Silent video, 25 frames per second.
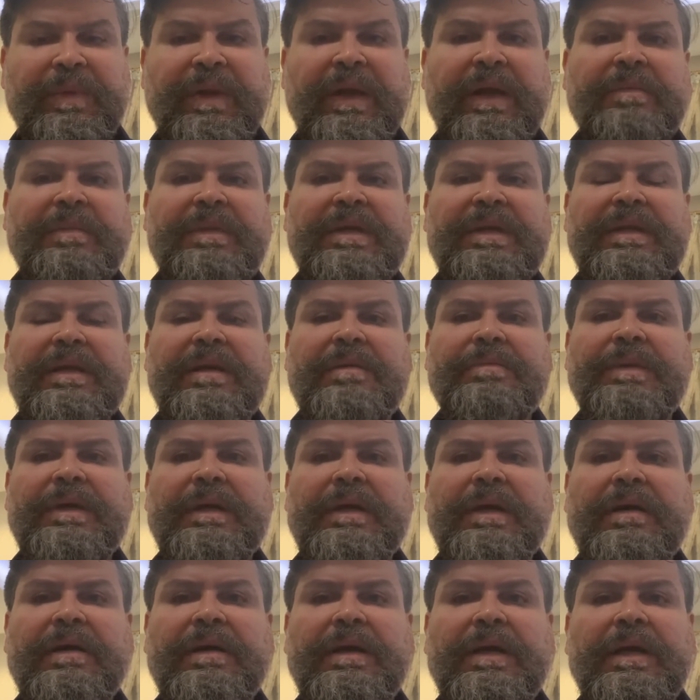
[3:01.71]
خميره
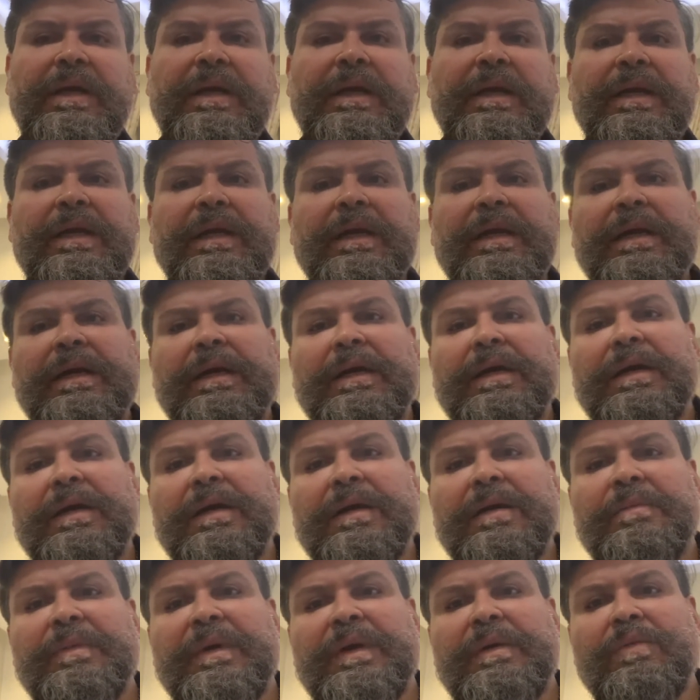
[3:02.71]
البيره
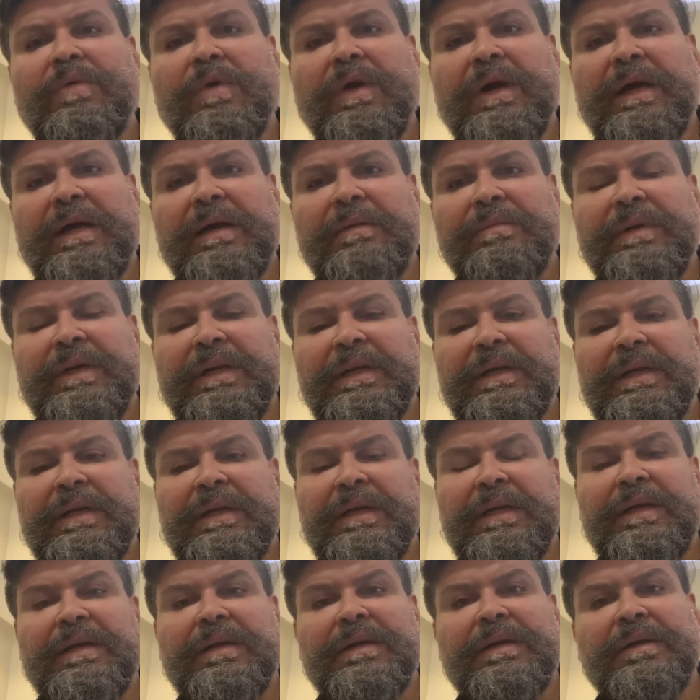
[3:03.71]
آه، بالمقابل
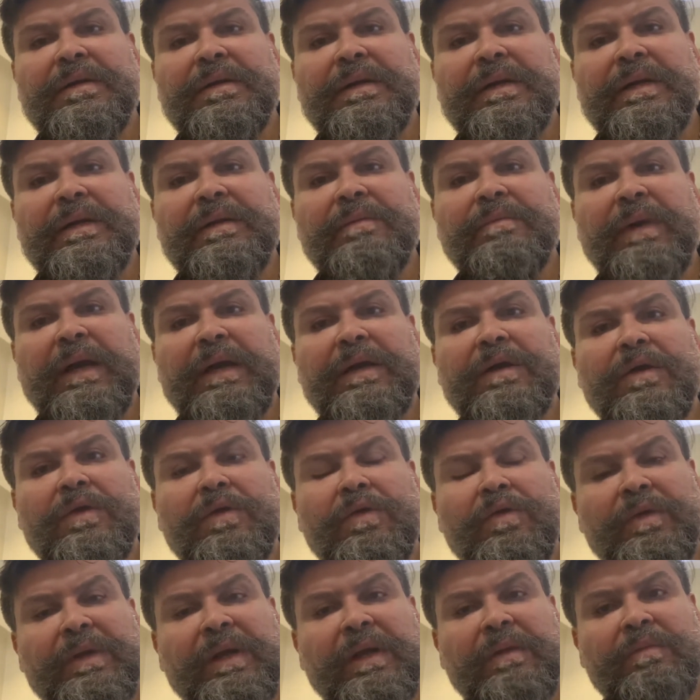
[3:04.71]
آه،
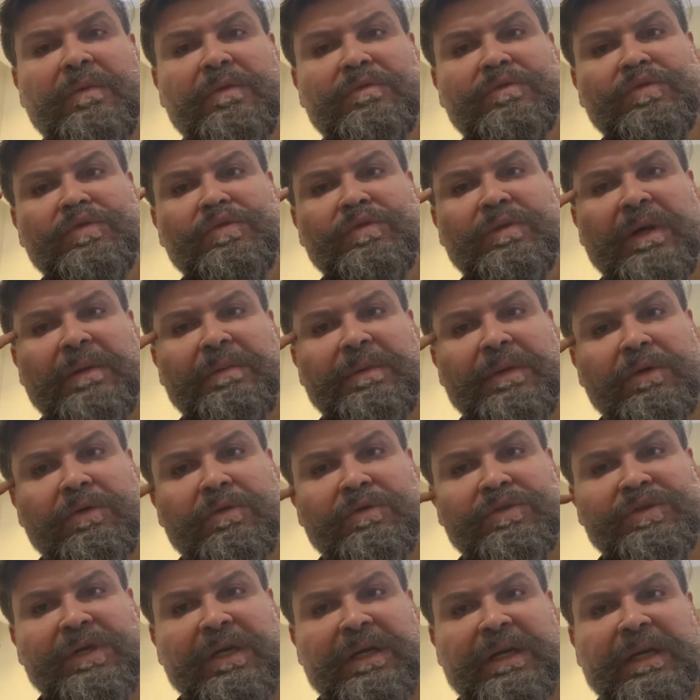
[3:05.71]
المعكرونه الموجوده
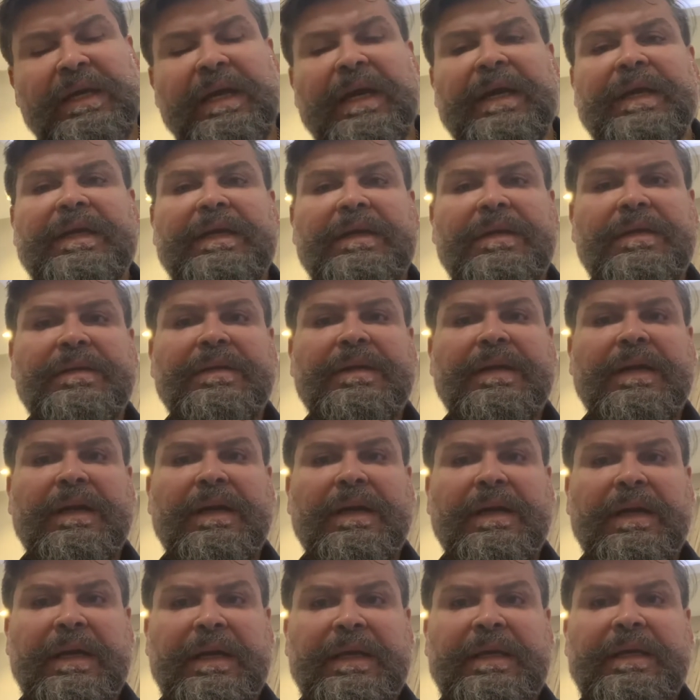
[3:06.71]
بالكشري اكيد
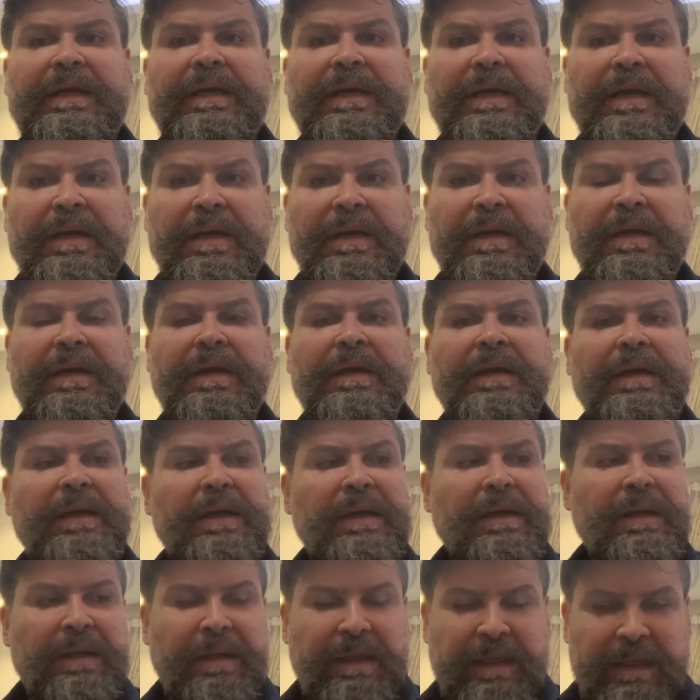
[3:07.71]
هي
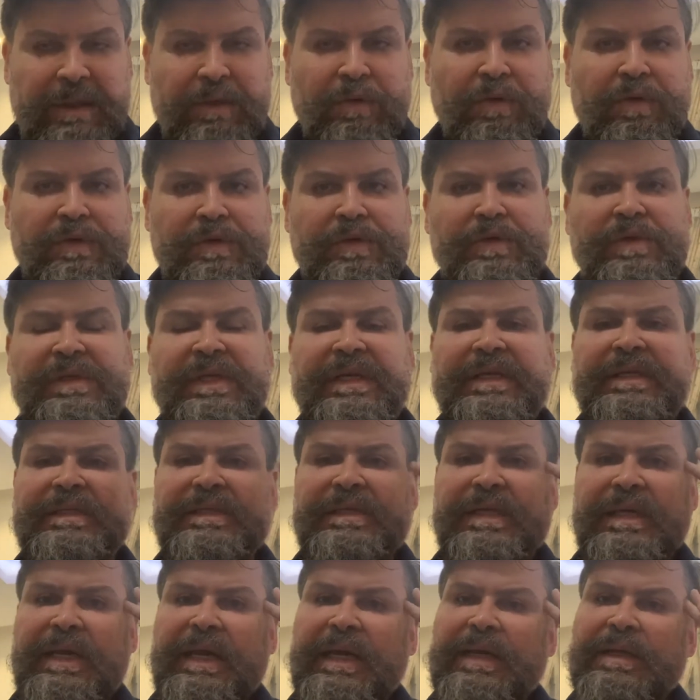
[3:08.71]
وخصوصا
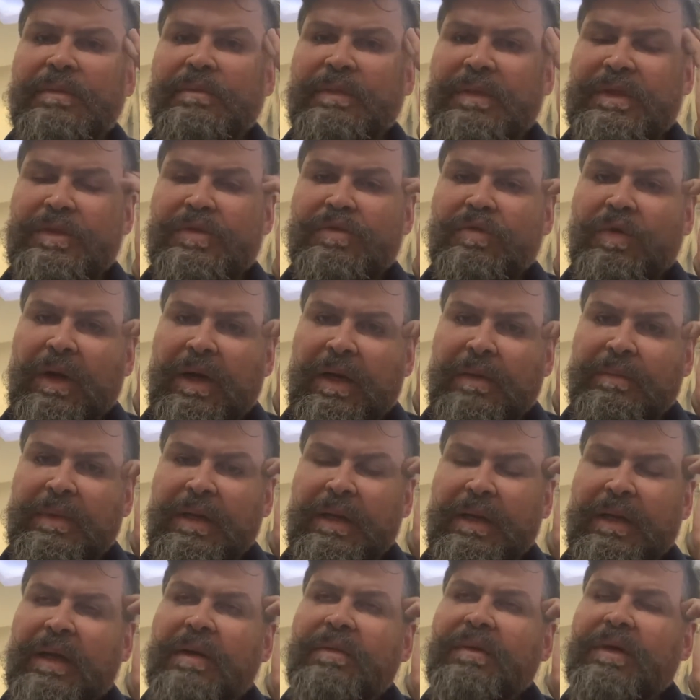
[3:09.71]
اذا كانت مصنوعه من
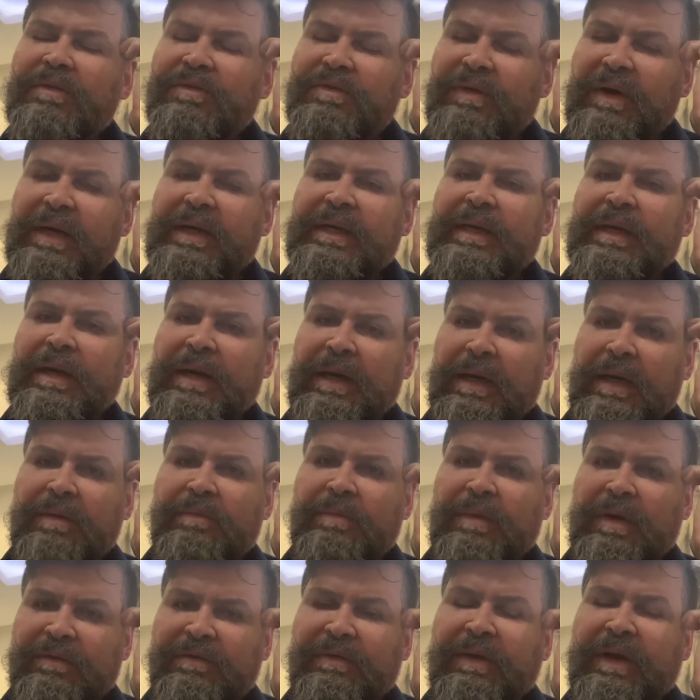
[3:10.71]
القمح فهي
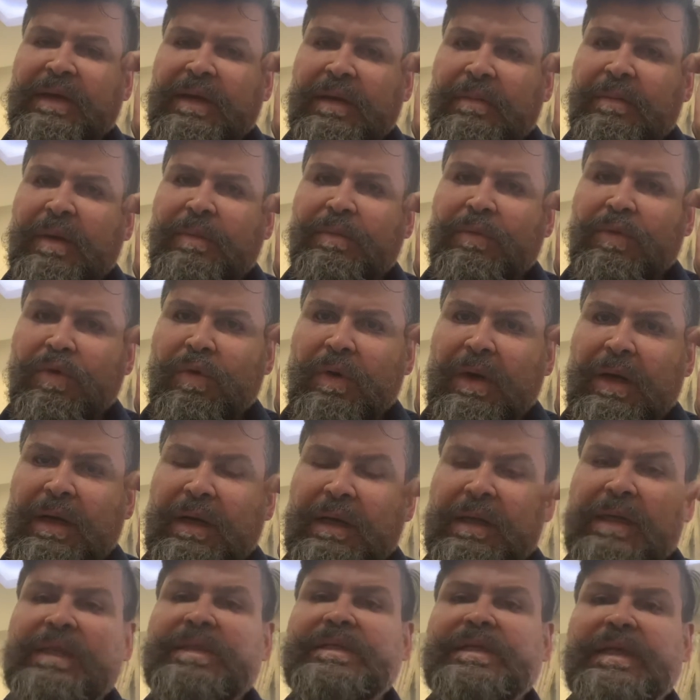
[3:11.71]
غير فهي
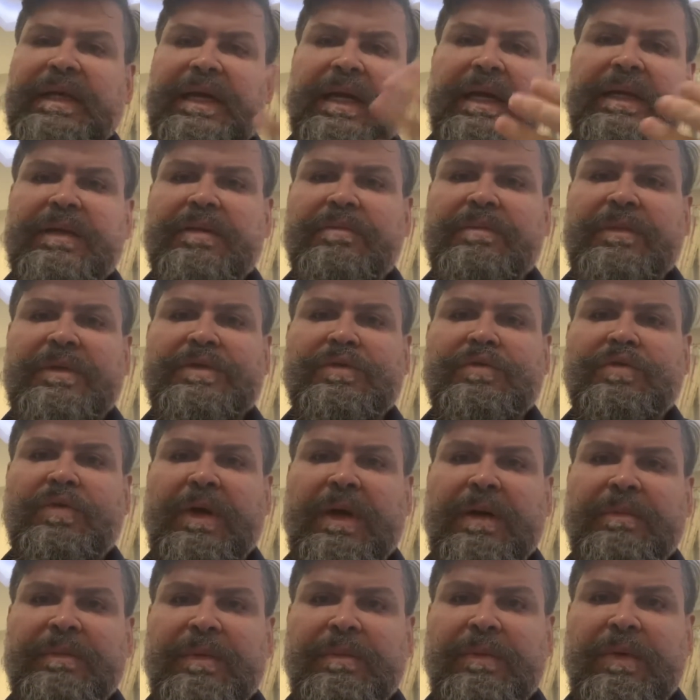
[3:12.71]
ممنوعه اذا كانت
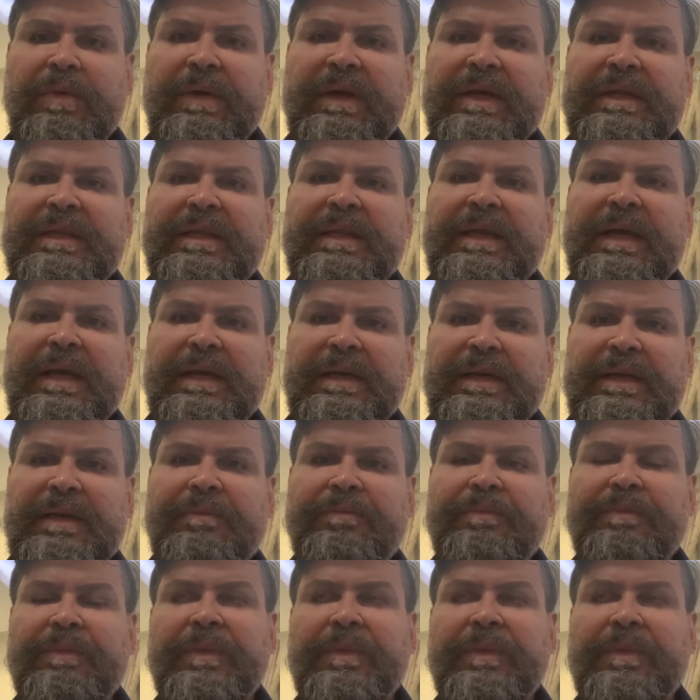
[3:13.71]
مصنوعه من مواد ثانيه